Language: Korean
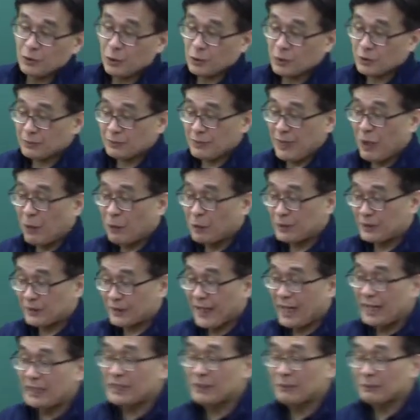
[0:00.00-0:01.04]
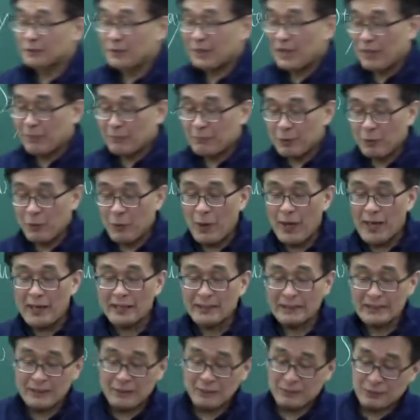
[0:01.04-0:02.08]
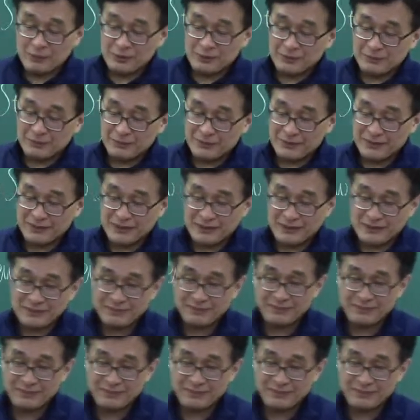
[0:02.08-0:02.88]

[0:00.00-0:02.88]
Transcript: 요즘 나오는 개념들을 한번 확인해 보시면 돼요.